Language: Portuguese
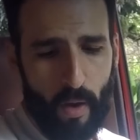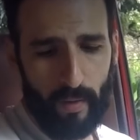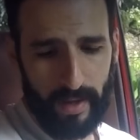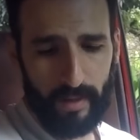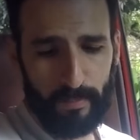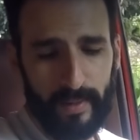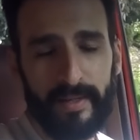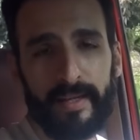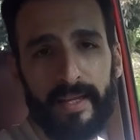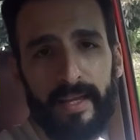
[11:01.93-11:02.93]
Rey,
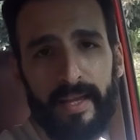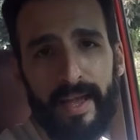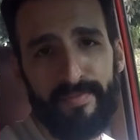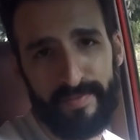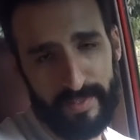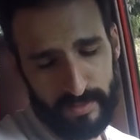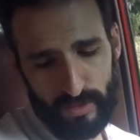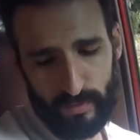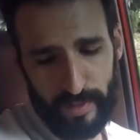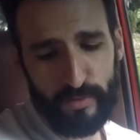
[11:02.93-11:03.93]
pena que é
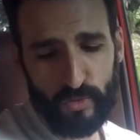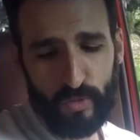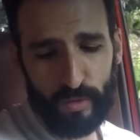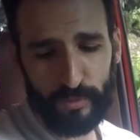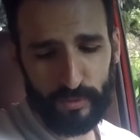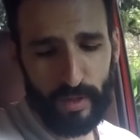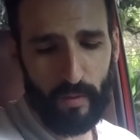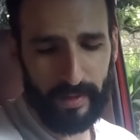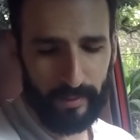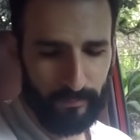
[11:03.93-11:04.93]
verde, não é azul como do Del Rey.